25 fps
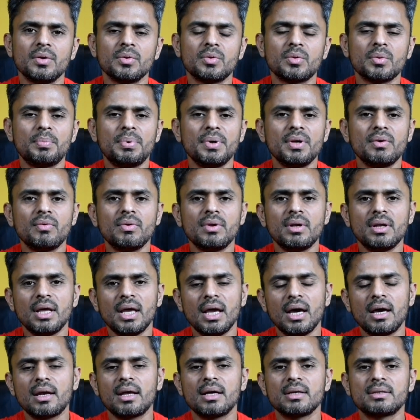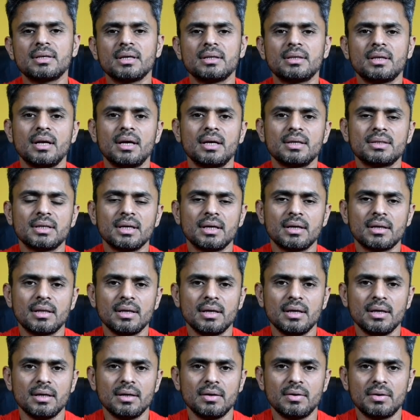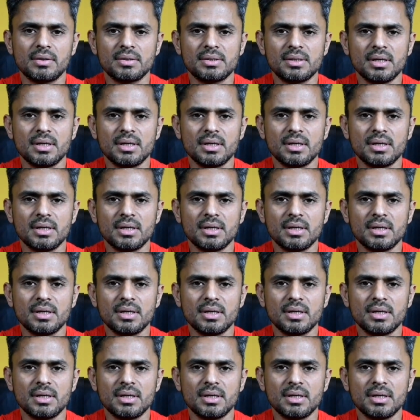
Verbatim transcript: तो फिर वो नया रास्ता तलाश करते हैं और